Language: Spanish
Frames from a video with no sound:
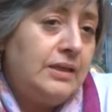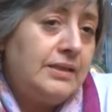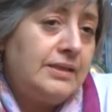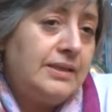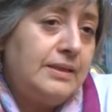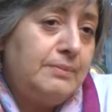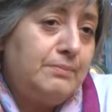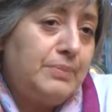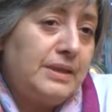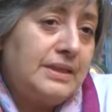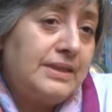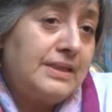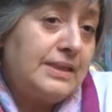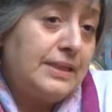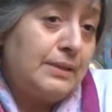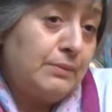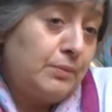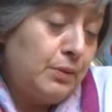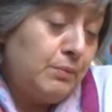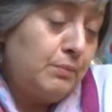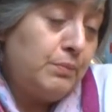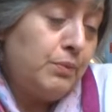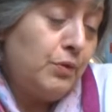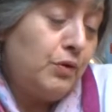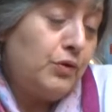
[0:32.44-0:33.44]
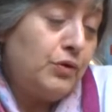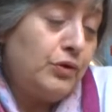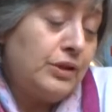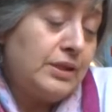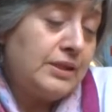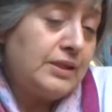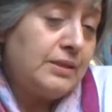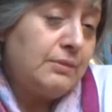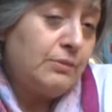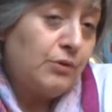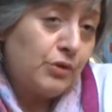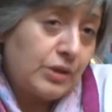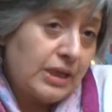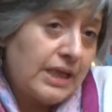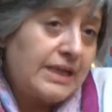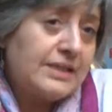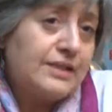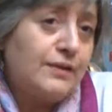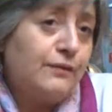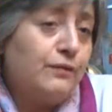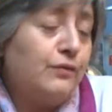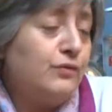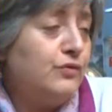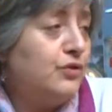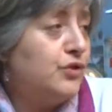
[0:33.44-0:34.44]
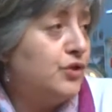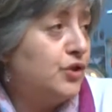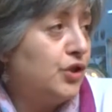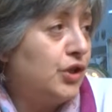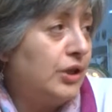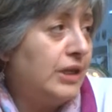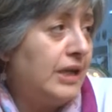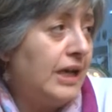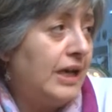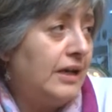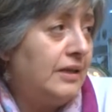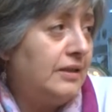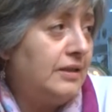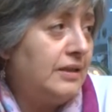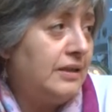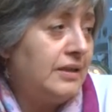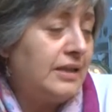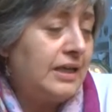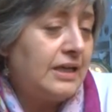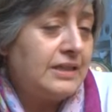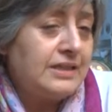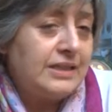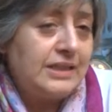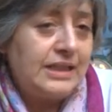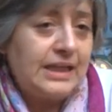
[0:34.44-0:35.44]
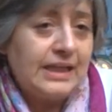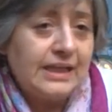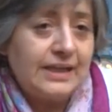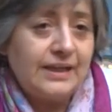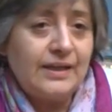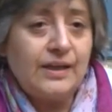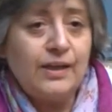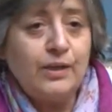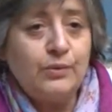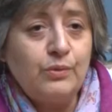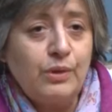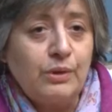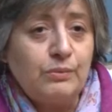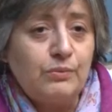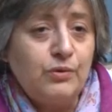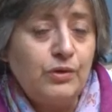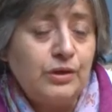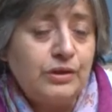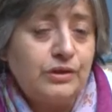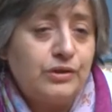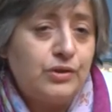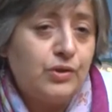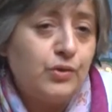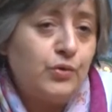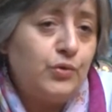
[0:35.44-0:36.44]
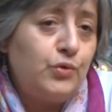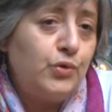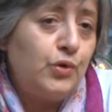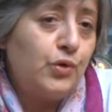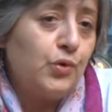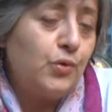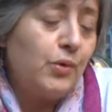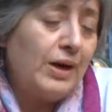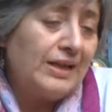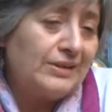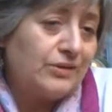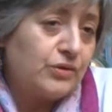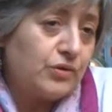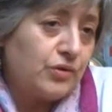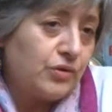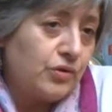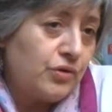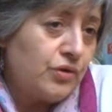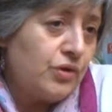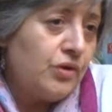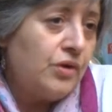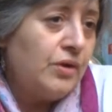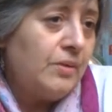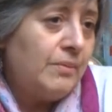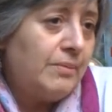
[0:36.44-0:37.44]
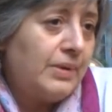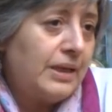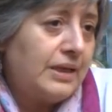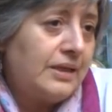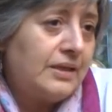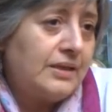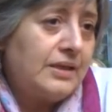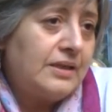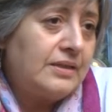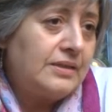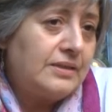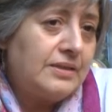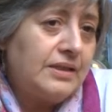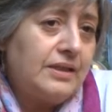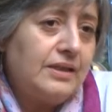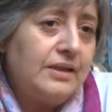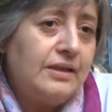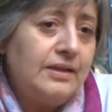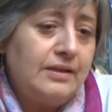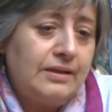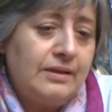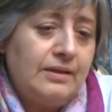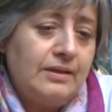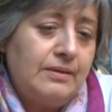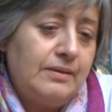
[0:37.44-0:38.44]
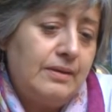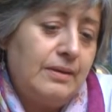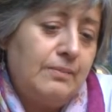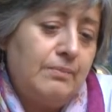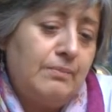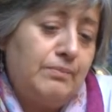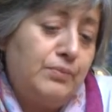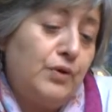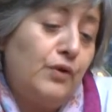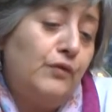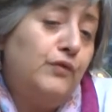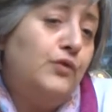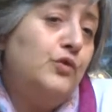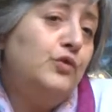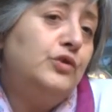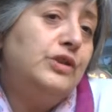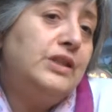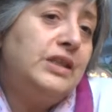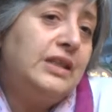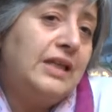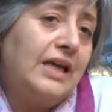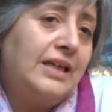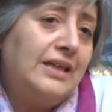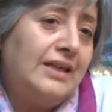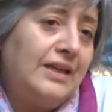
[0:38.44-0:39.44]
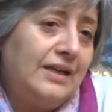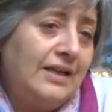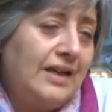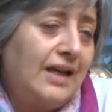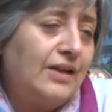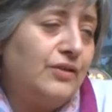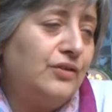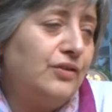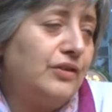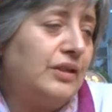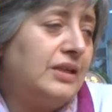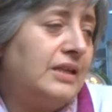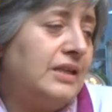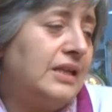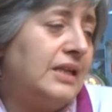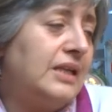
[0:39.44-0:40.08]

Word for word: y si precisamos un poco decimos clase funcional y de allí la graduamos entre 1 4 para decir en profundidad de grado